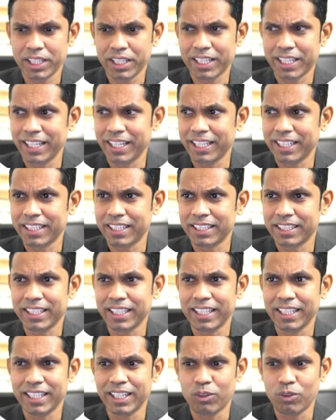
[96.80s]
है क्लिक करते
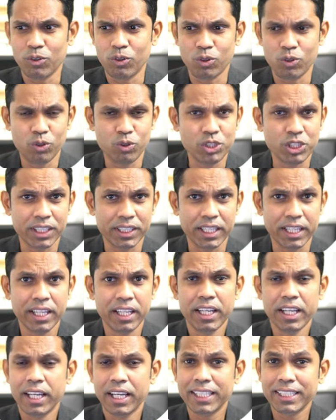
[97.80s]
ये डाउनलोड हो जाता है
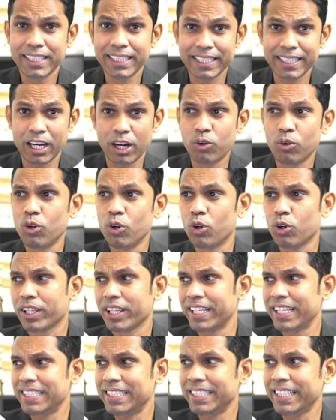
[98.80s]
इसे डाउनलोड
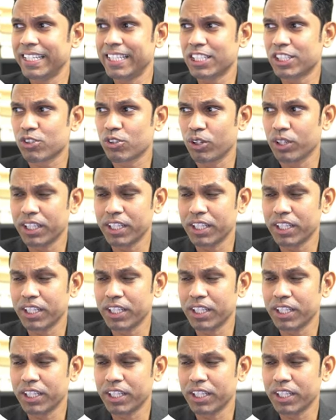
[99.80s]
कीजिए इंस्टॉल